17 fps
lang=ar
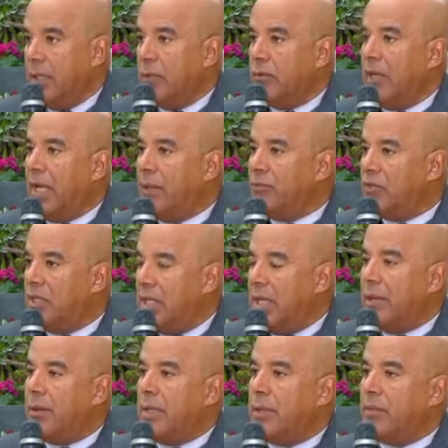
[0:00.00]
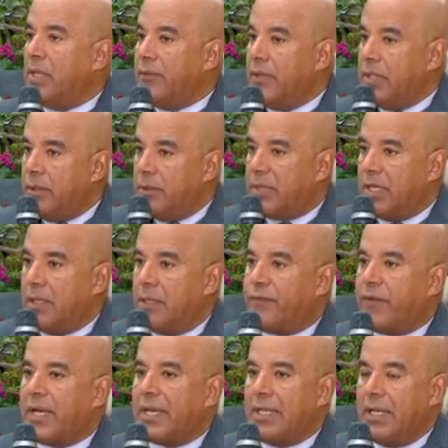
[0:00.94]
والحمد لله يمكن
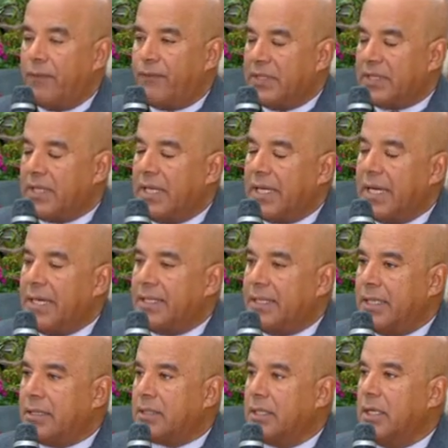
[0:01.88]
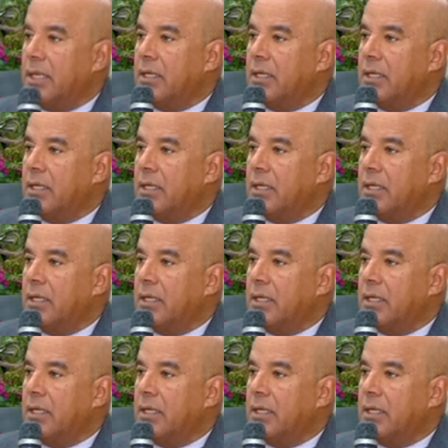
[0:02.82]
في خلال الفتره اللي جايه ديت